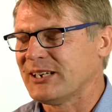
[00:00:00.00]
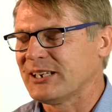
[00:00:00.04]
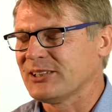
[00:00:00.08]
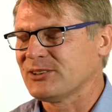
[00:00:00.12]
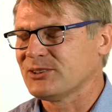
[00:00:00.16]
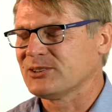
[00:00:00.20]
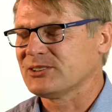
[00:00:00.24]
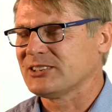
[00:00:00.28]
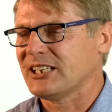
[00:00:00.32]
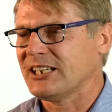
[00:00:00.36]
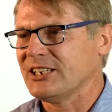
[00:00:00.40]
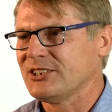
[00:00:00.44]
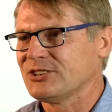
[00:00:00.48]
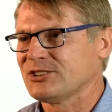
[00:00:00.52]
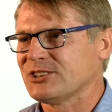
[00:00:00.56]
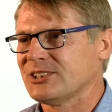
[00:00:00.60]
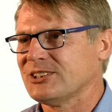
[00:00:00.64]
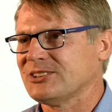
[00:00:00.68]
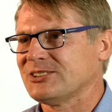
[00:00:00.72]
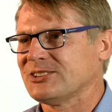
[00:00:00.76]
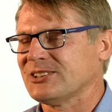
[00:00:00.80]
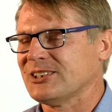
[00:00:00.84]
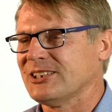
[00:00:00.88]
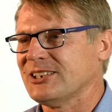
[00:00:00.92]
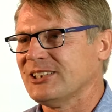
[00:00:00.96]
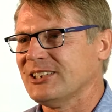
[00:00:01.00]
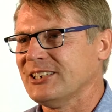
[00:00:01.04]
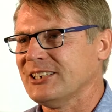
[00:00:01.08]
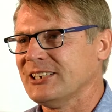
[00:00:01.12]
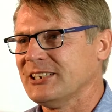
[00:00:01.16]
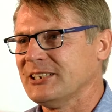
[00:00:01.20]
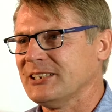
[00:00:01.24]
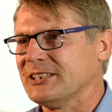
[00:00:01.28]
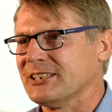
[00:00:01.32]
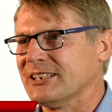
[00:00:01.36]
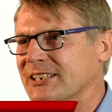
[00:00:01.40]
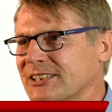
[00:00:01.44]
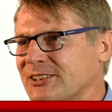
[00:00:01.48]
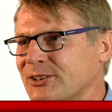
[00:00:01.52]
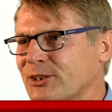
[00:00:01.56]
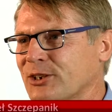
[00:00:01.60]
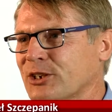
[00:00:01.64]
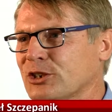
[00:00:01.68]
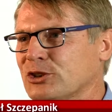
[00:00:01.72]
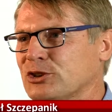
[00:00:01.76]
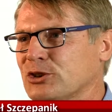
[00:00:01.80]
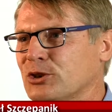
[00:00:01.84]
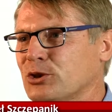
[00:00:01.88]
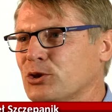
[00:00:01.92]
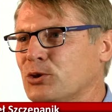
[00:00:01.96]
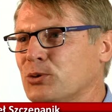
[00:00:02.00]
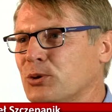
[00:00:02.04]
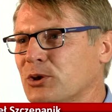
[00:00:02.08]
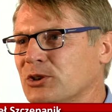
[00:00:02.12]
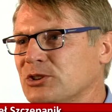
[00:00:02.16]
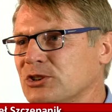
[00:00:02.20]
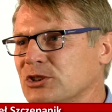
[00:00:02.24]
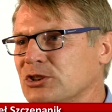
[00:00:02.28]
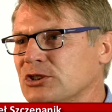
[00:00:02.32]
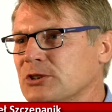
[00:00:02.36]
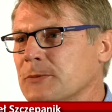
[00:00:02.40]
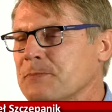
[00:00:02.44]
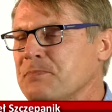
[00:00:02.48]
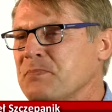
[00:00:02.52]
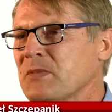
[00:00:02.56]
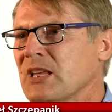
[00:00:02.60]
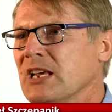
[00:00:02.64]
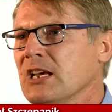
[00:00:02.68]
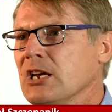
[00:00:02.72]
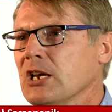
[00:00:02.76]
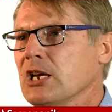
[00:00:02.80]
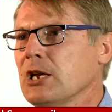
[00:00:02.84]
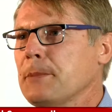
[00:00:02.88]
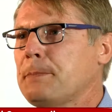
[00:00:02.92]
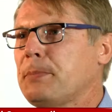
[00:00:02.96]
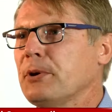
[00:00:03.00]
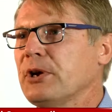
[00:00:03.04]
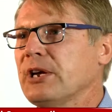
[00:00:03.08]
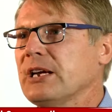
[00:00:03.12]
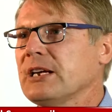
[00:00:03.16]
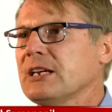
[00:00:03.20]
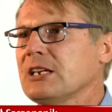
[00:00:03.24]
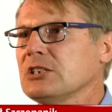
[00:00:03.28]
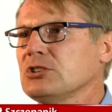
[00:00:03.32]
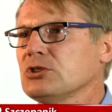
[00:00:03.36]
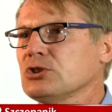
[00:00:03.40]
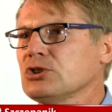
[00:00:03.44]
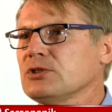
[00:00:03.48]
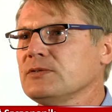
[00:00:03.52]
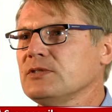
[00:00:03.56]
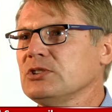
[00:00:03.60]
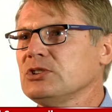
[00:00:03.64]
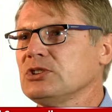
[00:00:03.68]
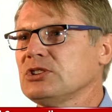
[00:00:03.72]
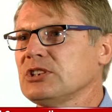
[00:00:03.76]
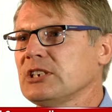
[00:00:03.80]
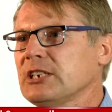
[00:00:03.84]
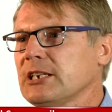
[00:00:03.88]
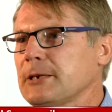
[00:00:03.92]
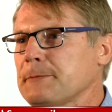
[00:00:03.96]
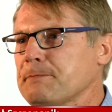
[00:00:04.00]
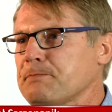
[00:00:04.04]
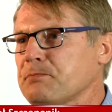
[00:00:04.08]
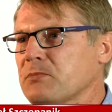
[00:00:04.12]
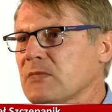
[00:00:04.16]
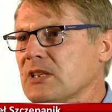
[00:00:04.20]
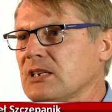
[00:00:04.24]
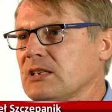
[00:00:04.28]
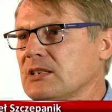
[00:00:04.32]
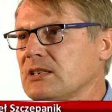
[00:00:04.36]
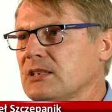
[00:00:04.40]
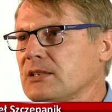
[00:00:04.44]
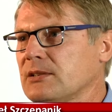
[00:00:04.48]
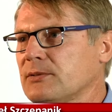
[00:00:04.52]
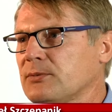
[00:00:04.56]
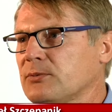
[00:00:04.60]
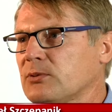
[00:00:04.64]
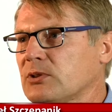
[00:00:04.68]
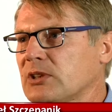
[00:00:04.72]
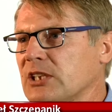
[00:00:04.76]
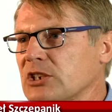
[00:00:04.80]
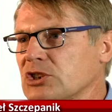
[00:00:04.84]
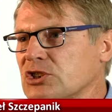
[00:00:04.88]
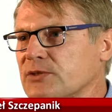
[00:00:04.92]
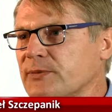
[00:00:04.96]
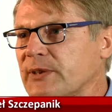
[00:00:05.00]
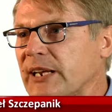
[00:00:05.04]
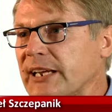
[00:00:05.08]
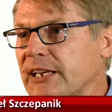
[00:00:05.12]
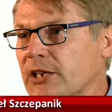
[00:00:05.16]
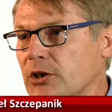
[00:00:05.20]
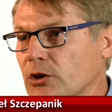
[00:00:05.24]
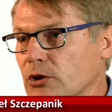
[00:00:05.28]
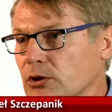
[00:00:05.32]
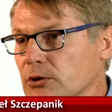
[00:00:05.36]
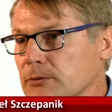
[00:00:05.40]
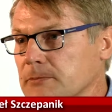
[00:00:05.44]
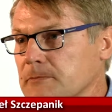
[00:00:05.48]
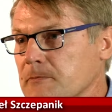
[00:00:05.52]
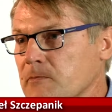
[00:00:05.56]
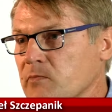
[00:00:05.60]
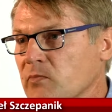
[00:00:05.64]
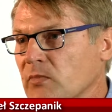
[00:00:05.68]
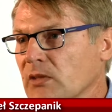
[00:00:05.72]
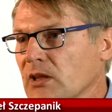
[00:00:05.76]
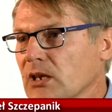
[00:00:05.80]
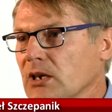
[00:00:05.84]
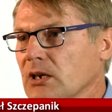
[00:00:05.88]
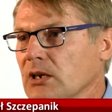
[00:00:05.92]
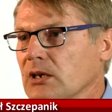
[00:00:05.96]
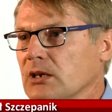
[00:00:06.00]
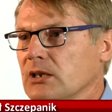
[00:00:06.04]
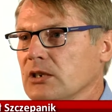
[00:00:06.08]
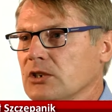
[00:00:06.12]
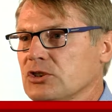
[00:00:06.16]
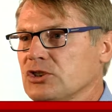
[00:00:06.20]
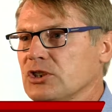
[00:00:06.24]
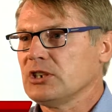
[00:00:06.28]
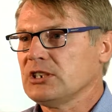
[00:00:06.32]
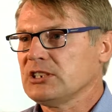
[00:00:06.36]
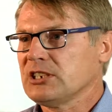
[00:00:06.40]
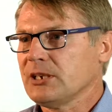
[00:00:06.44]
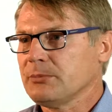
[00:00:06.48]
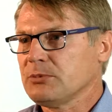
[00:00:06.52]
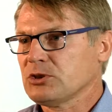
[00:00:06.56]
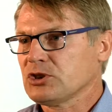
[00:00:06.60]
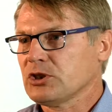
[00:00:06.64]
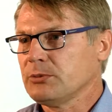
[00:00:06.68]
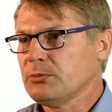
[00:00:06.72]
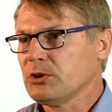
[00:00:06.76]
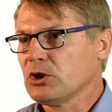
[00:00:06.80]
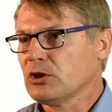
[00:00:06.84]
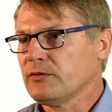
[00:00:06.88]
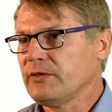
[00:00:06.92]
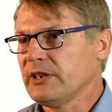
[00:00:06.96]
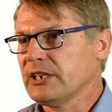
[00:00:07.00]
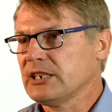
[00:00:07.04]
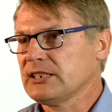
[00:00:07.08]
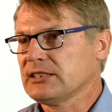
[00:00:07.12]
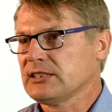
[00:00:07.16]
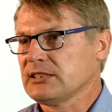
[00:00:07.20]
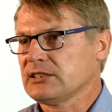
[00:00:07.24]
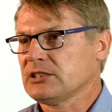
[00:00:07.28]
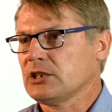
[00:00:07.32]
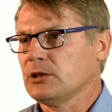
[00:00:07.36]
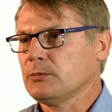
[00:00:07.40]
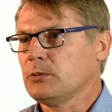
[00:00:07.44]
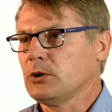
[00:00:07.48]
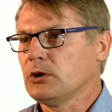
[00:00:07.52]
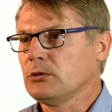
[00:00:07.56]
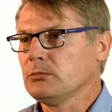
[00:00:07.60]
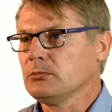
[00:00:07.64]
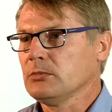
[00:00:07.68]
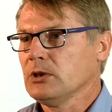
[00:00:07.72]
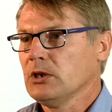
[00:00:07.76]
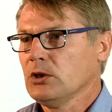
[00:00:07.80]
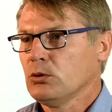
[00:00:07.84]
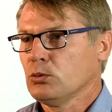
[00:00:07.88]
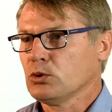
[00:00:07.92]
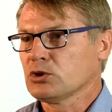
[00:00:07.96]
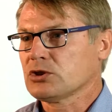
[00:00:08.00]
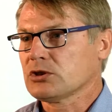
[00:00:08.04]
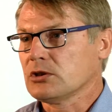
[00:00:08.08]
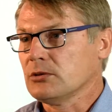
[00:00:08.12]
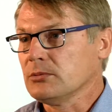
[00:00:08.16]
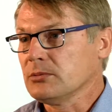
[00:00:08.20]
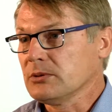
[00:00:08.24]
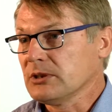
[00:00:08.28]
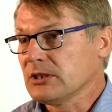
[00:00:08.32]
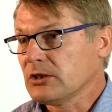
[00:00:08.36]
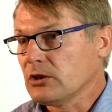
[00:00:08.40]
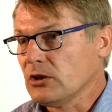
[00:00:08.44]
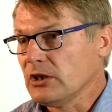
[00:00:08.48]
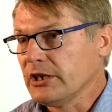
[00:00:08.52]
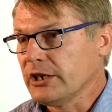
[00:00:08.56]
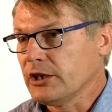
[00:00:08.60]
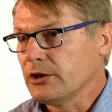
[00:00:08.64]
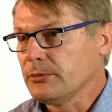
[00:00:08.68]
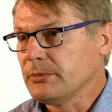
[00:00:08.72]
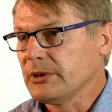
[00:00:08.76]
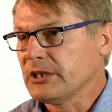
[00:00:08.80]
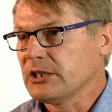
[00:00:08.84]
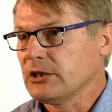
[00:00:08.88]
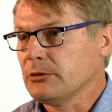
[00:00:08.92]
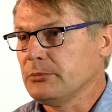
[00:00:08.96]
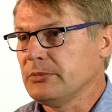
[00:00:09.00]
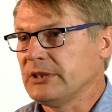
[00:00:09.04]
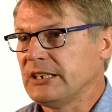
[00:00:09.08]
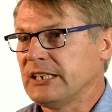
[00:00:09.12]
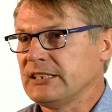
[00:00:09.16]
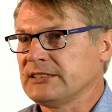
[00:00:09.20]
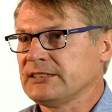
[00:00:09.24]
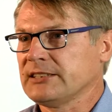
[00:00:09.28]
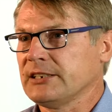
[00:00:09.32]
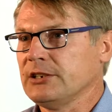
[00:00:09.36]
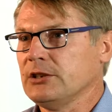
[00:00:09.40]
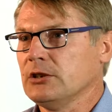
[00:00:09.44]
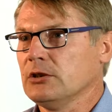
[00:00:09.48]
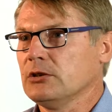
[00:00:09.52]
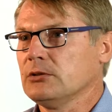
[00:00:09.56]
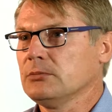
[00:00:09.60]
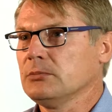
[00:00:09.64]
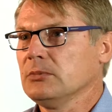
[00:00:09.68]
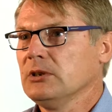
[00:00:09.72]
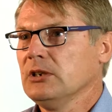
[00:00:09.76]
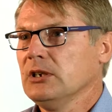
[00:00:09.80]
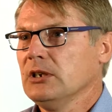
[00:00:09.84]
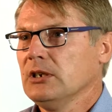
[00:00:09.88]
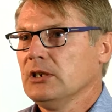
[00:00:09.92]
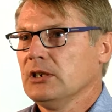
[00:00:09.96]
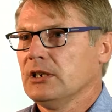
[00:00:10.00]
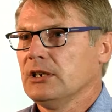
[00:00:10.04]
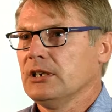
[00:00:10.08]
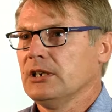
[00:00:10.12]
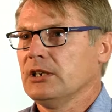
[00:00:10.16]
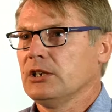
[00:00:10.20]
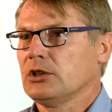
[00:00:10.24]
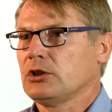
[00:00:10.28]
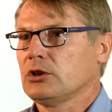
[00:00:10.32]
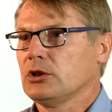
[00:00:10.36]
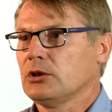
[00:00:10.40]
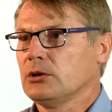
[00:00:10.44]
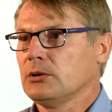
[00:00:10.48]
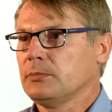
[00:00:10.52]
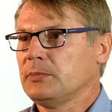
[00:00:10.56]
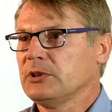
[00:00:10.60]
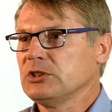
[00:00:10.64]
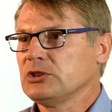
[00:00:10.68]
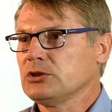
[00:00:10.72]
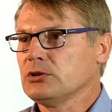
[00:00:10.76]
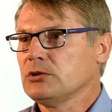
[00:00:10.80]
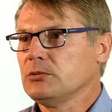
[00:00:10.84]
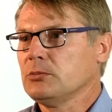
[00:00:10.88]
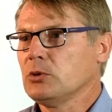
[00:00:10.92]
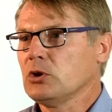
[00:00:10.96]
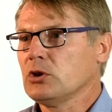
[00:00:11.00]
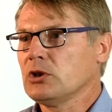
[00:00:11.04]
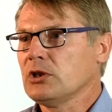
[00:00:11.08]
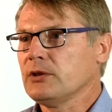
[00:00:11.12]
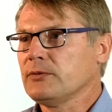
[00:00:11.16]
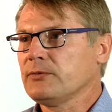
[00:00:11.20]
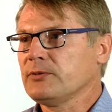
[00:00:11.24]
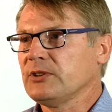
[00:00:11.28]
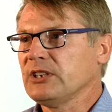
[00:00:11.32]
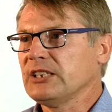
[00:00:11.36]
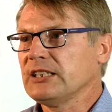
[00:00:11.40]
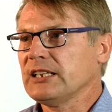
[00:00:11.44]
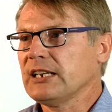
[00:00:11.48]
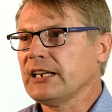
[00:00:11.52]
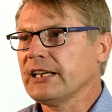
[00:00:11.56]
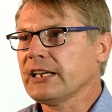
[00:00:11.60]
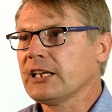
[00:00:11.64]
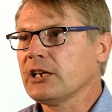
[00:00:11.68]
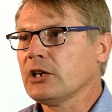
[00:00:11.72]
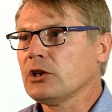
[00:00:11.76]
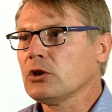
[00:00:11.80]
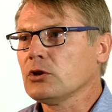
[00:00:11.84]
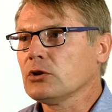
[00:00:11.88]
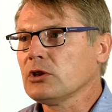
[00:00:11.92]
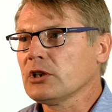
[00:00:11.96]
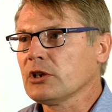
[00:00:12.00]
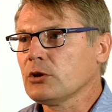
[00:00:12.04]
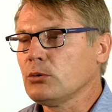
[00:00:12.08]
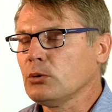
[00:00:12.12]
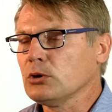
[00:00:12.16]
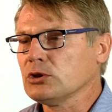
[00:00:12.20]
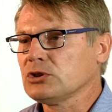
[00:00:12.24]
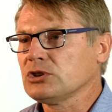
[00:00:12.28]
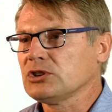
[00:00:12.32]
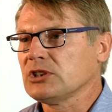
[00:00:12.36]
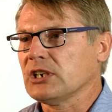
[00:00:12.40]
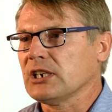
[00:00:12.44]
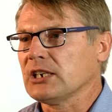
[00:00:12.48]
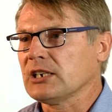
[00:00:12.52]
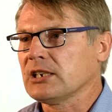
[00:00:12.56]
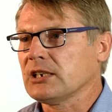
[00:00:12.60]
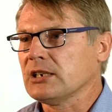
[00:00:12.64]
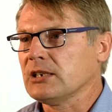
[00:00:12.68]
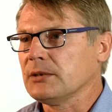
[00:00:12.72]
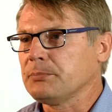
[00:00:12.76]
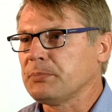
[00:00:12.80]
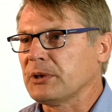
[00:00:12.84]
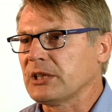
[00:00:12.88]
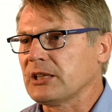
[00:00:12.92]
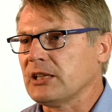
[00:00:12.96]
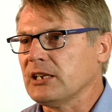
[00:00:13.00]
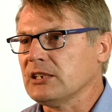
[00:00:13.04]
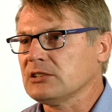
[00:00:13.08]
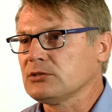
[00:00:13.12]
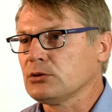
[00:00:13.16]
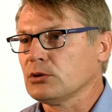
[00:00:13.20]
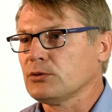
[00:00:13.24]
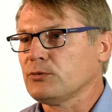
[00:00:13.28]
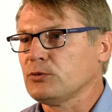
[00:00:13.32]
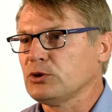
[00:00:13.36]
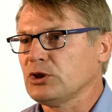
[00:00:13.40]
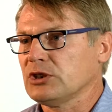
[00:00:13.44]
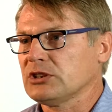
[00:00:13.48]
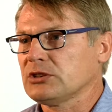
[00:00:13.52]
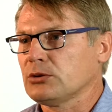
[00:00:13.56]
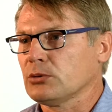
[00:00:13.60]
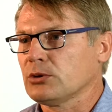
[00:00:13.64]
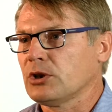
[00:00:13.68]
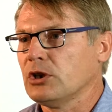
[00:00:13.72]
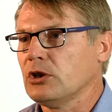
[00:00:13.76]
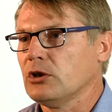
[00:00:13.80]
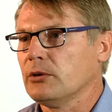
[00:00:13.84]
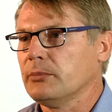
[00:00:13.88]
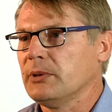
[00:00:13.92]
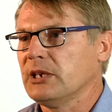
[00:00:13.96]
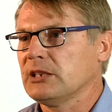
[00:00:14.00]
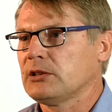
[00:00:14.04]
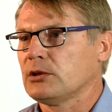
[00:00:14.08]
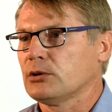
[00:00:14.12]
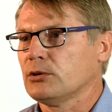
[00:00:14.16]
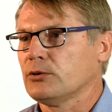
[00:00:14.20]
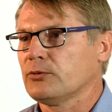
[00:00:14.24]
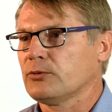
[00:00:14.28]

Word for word: warto zajrzeć i e, trochę się ochłodzić i pojechać oczywiście e, też w region. Jeżeli zabierzemy rowery ze sobą, łódzką koleją aglomeracyjną, to będziemy mogli w niedalekich odległościach 15-20 km